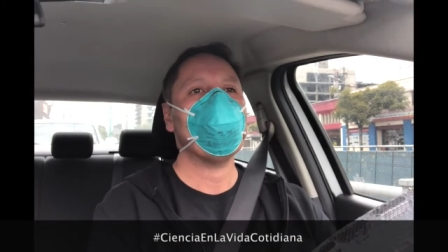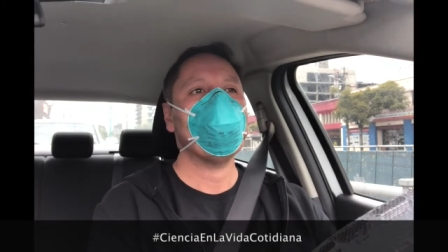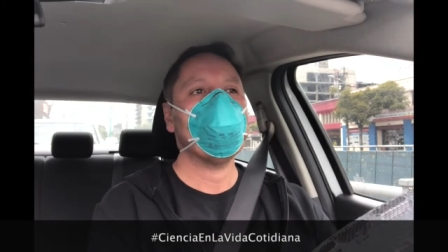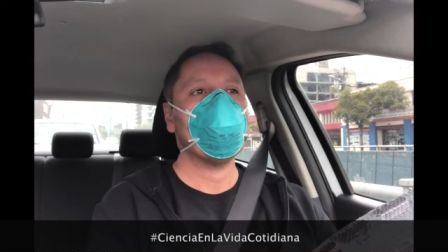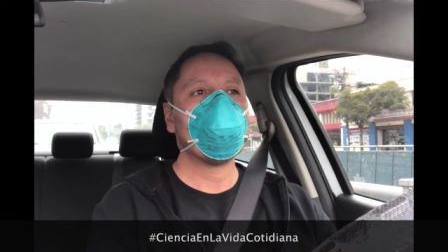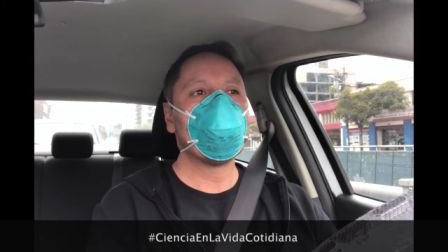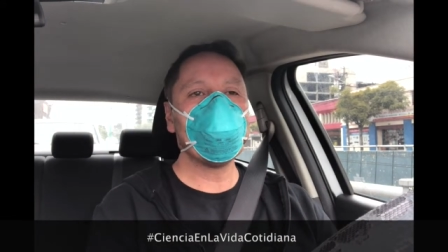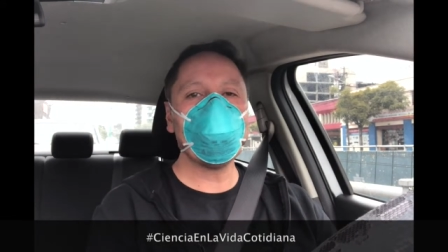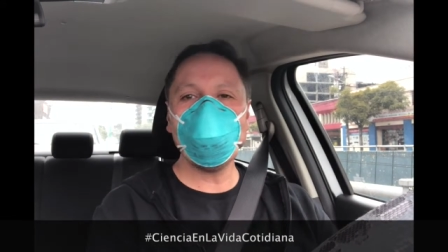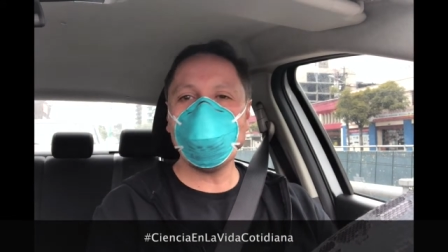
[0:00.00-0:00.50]

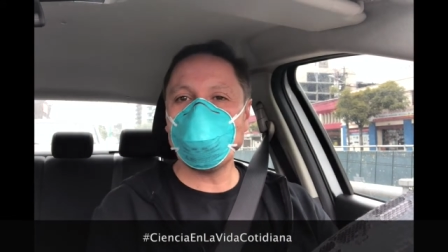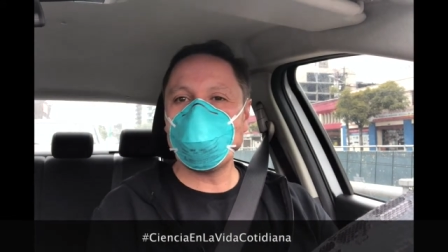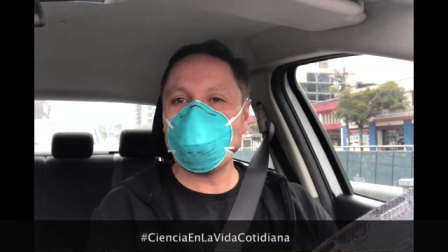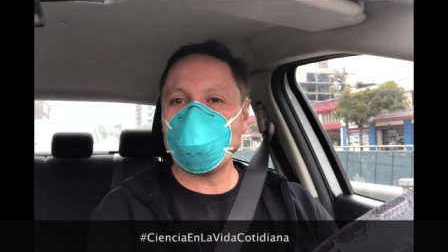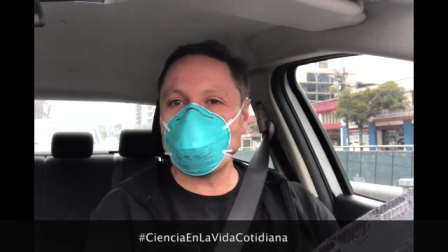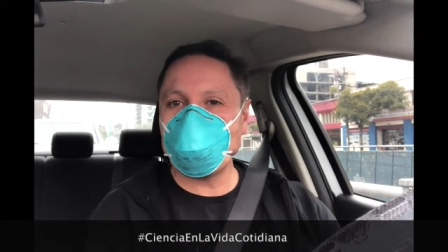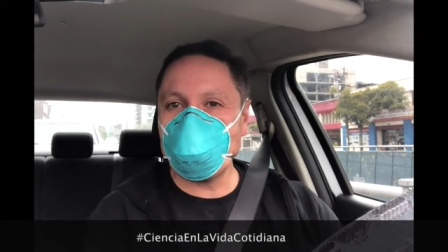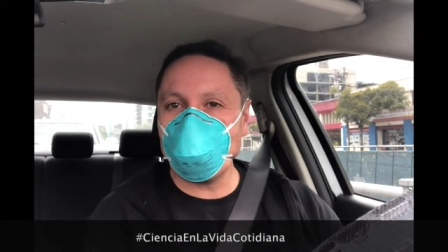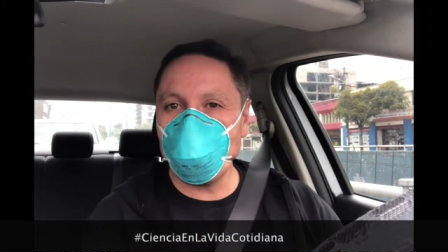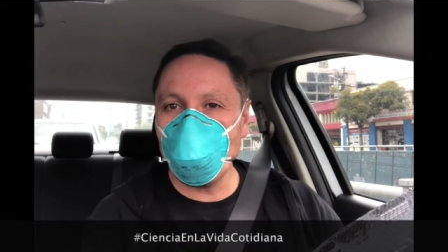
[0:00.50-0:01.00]
son esas
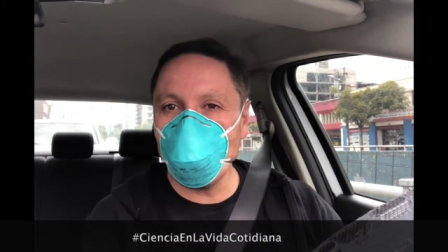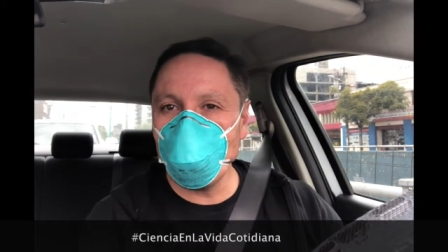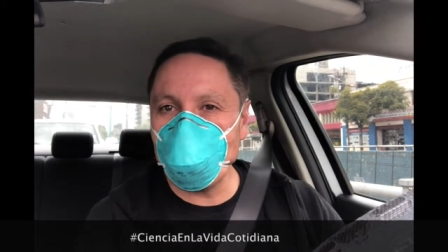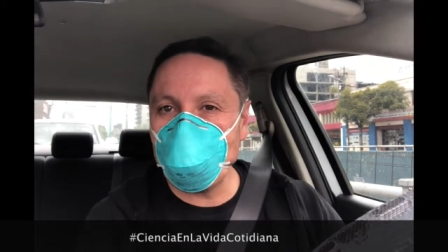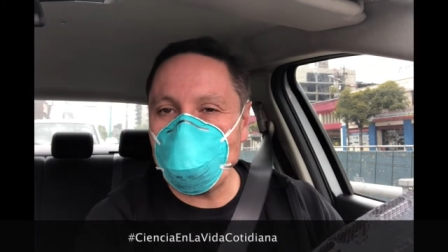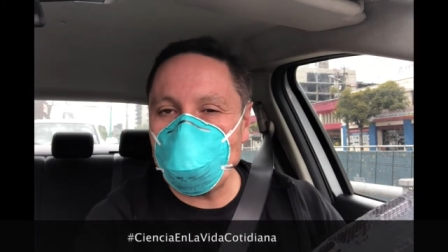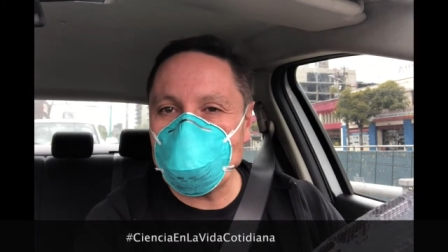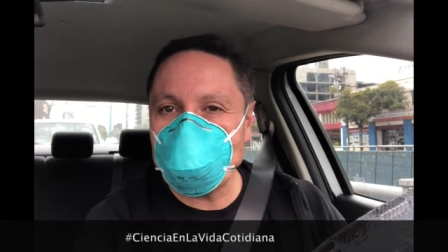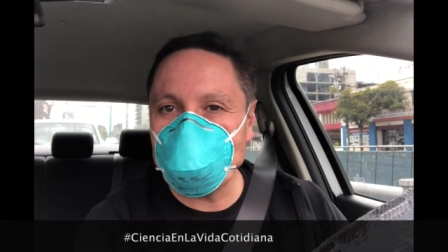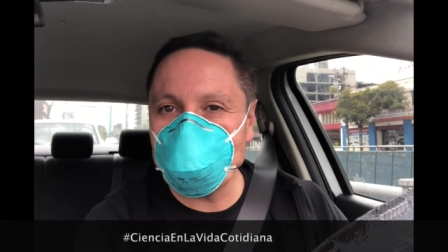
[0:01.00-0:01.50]

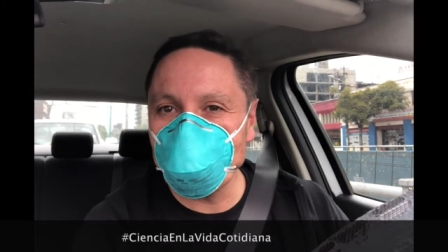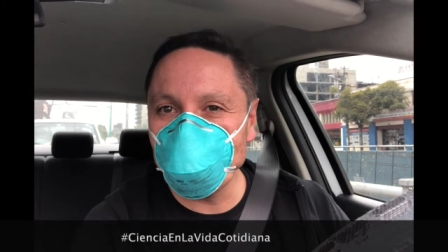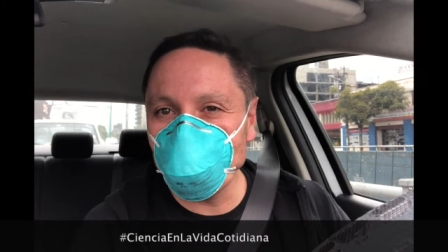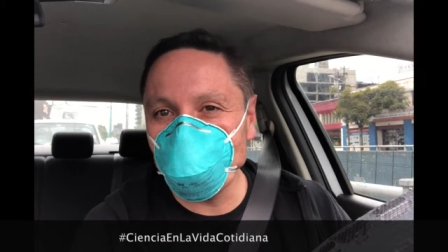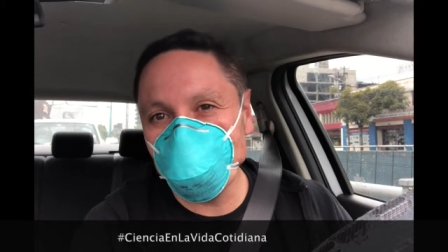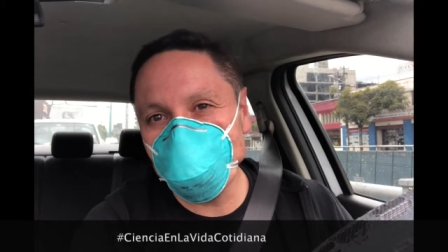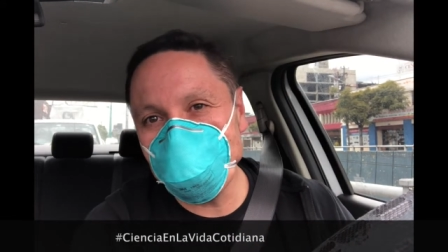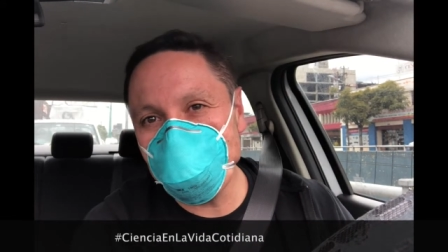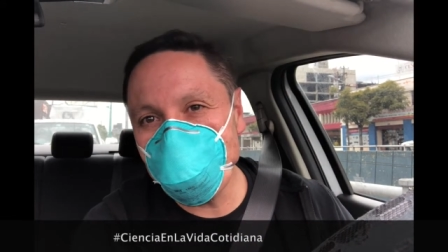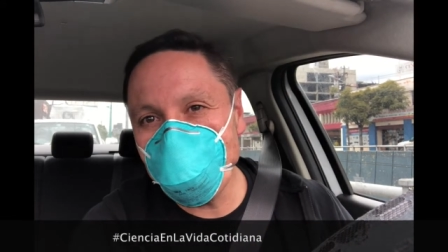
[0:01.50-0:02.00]
células,
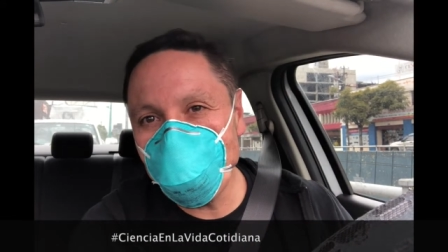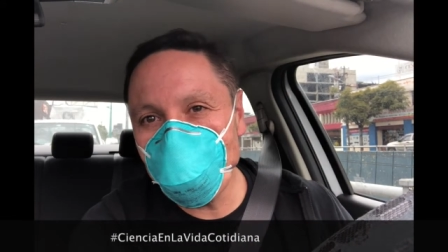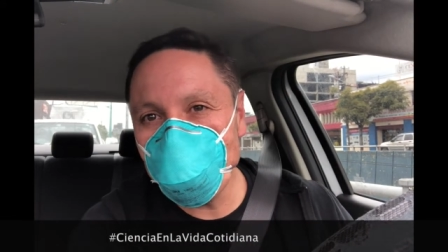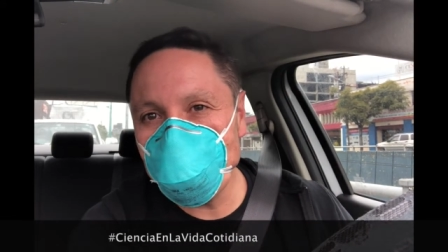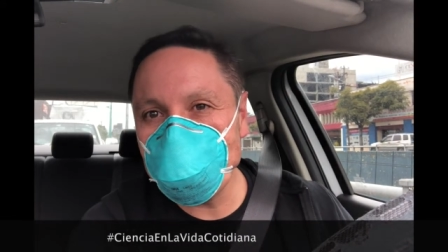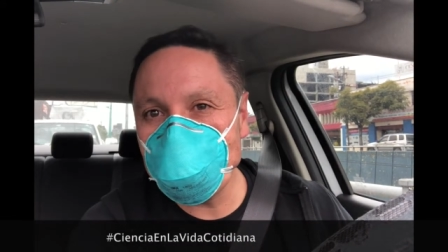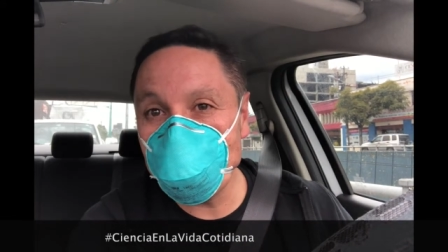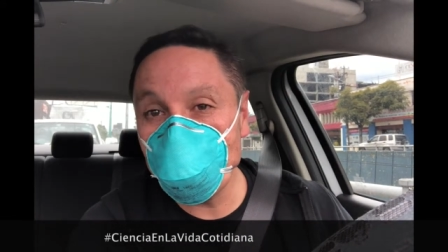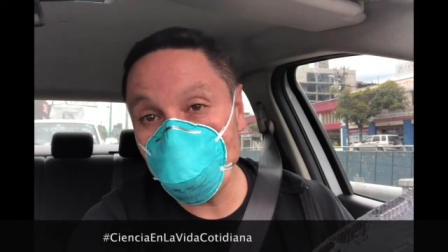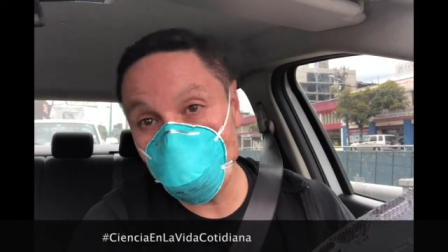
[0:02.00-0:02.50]
llamémosle
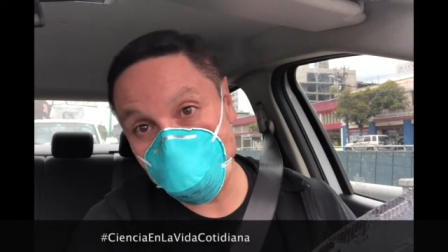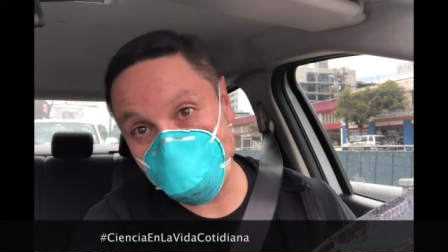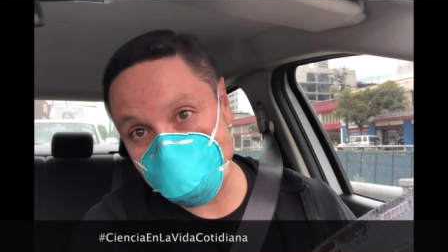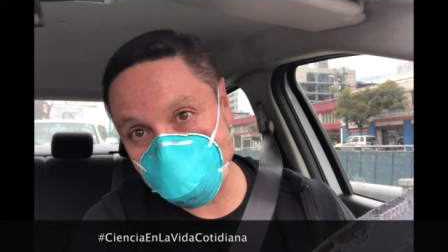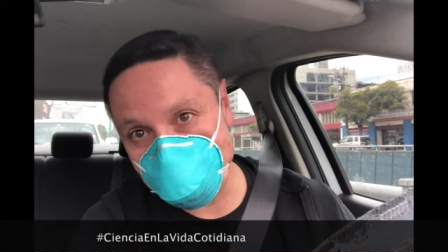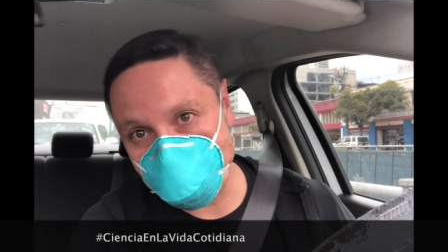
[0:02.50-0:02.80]
células